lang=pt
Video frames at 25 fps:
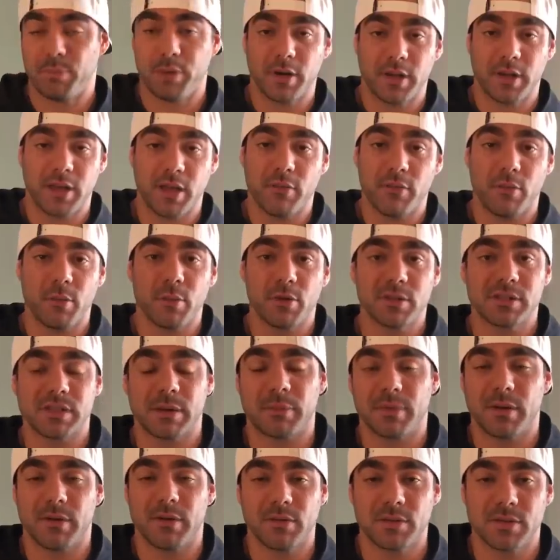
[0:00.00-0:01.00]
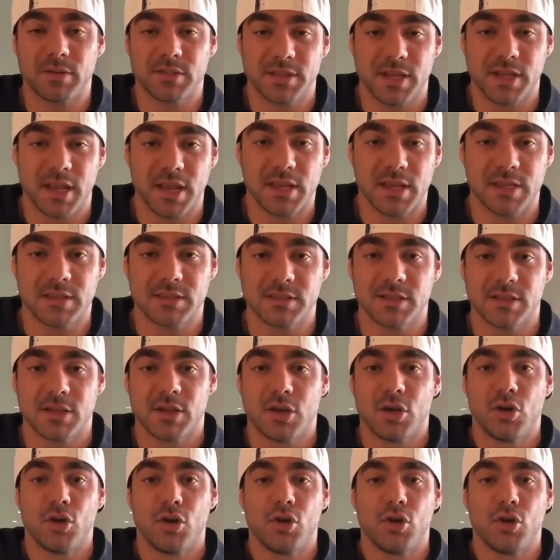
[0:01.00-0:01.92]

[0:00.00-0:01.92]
porque eu vou mostrar para vocês